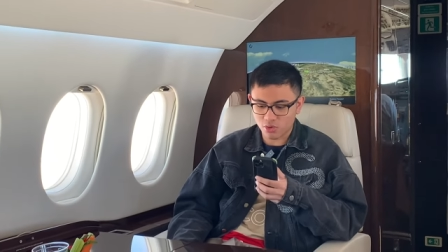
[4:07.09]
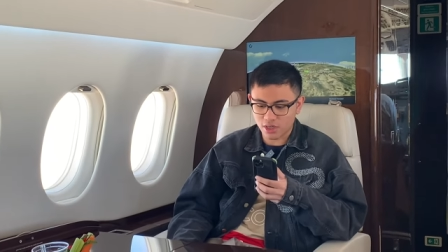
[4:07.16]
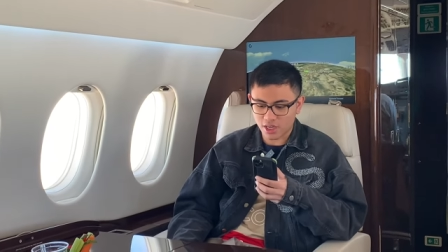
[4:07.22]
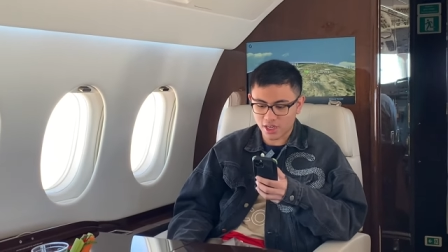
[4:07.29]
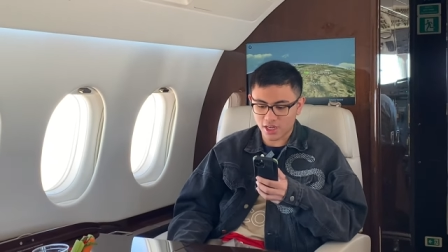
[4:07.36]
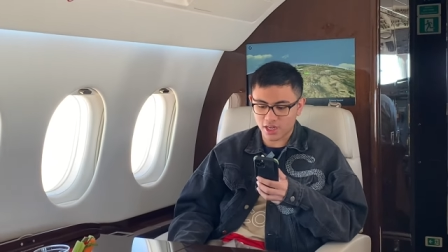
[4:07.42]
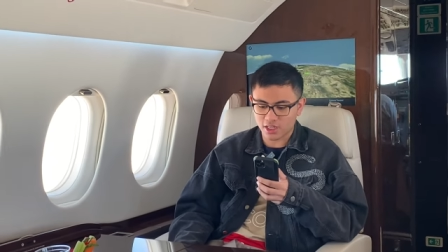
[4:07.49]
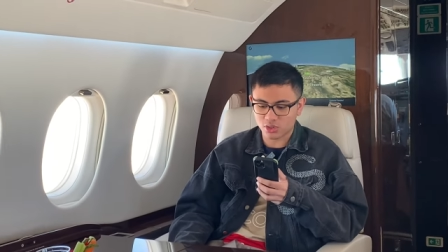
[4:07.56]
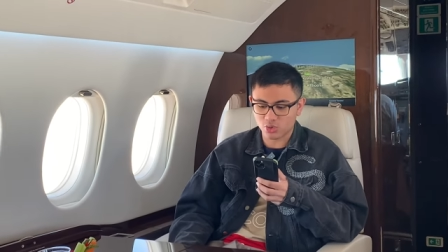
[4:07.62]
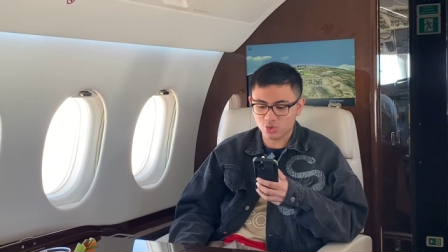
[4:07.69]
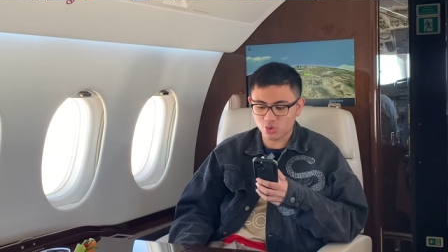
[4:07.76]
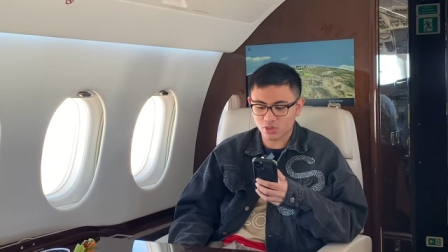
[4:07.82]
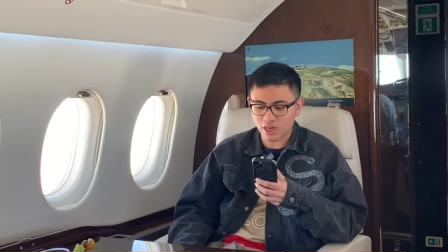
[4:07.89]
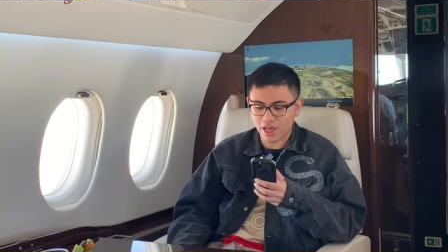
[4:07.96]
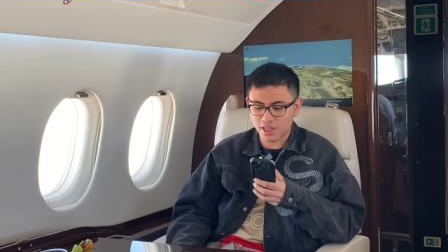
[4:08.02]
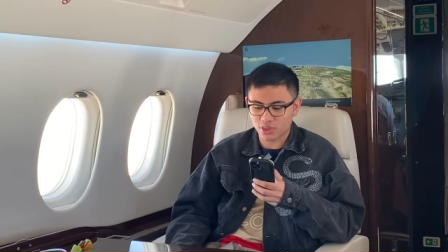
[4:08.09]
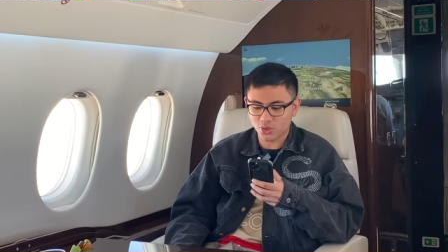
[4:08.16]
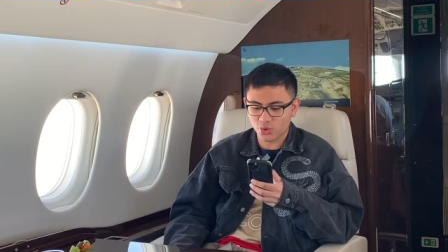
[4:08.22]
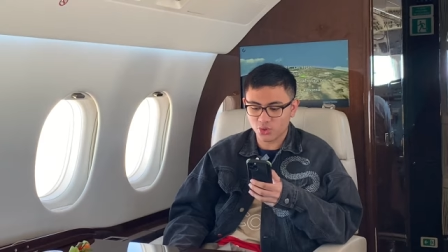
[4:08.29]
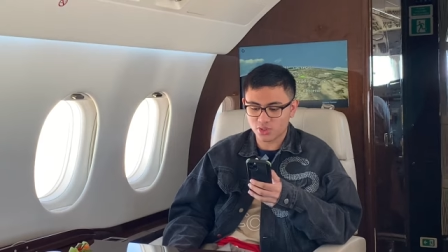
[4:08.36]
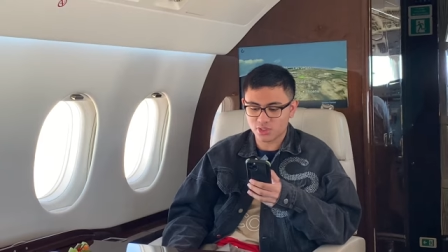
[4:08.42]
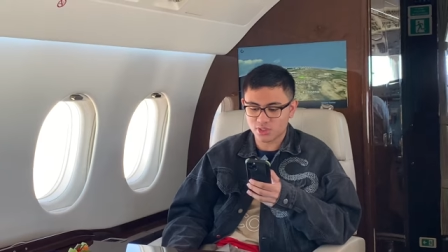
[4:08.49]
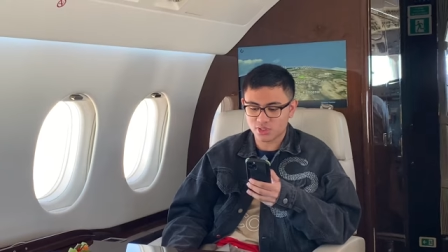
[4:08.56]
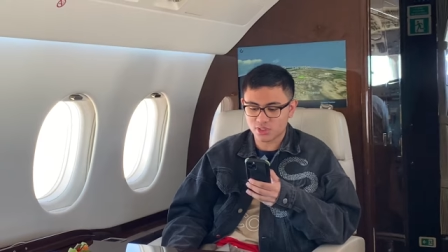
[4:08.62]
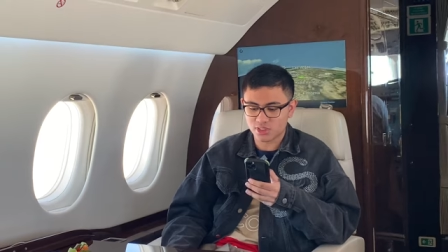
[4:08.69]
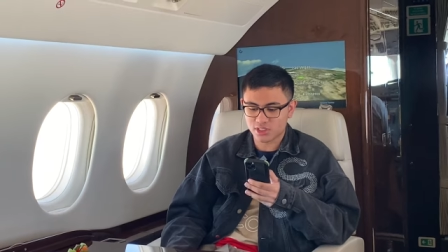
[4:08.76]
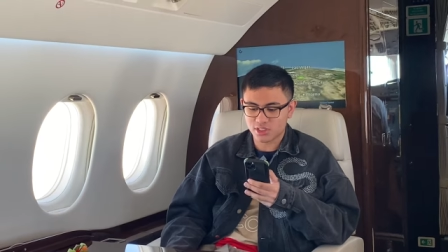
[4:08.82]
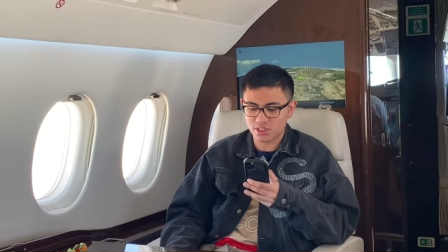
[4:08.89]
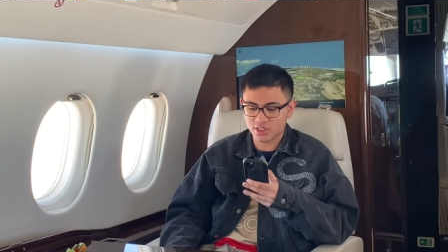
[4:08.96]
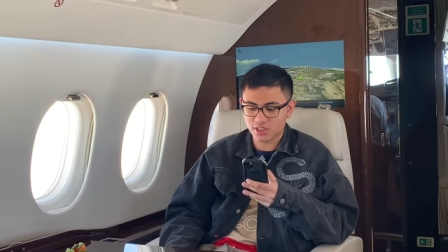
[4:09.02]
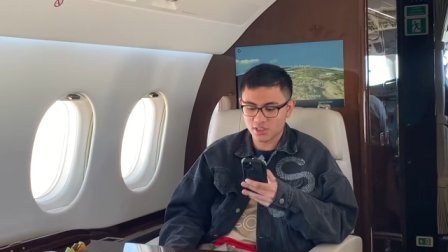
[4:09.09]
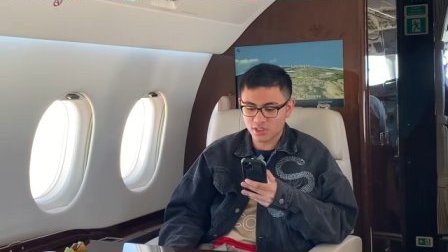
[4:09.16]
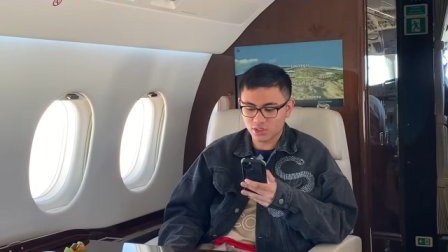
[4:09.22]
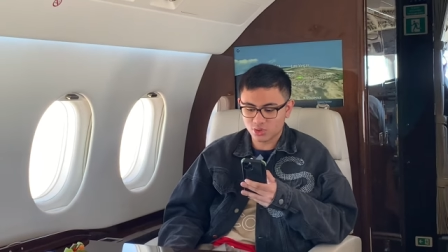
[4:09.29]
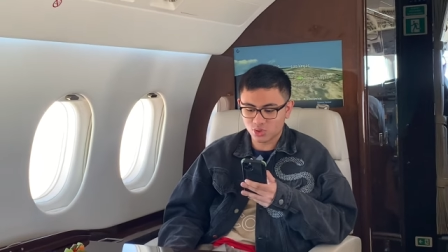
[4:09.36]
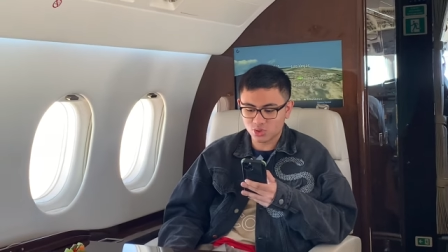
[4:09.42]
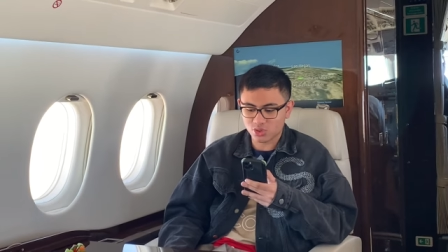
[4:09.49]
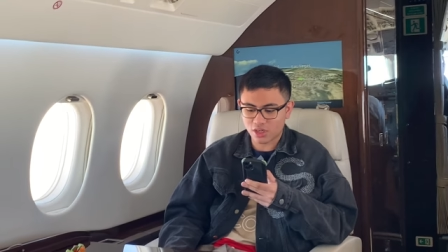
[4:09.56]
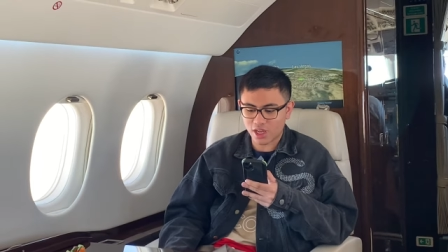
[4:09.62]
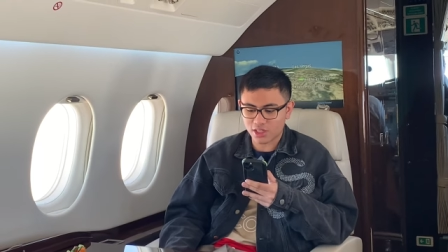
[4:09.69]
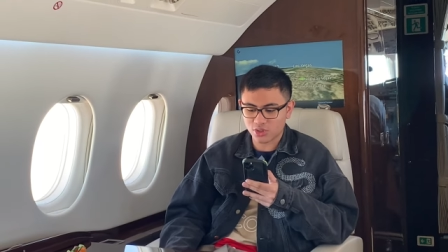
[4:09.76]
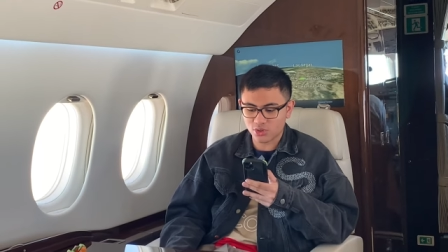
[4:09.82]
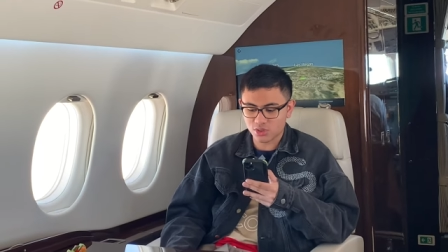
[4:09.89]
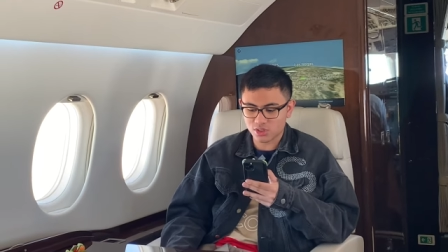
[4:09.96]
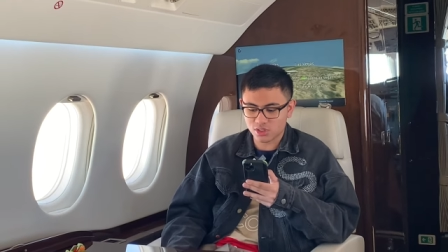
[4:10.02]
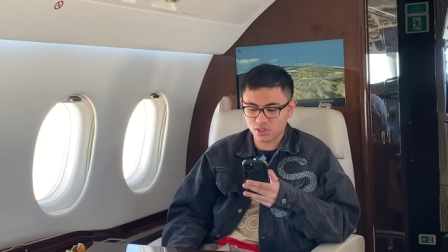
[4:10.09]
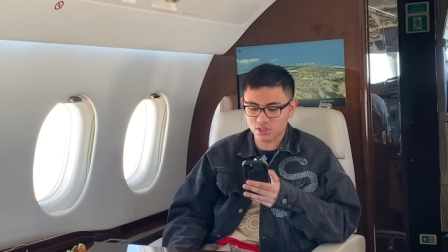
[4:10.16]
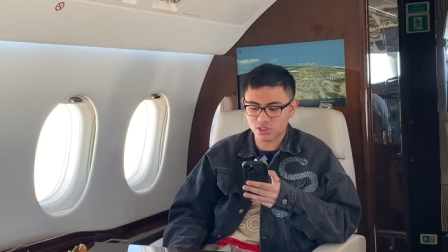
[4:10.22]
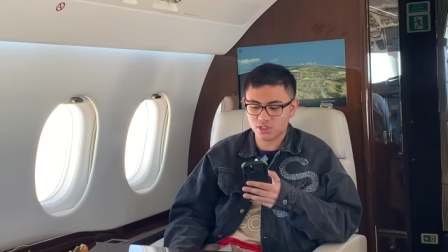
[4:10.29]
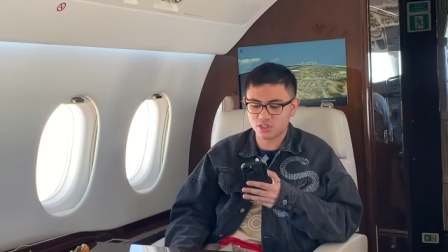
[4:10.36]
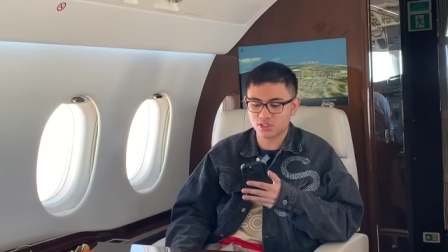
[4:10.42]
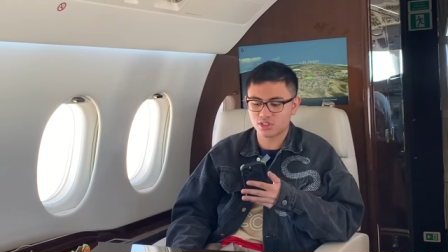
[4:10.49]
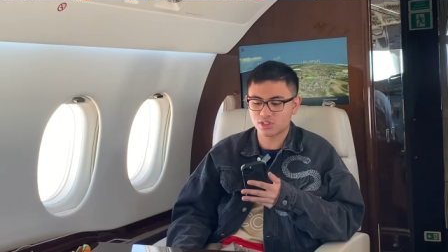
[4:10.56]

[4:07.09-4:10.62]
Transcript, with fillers: udah 700 700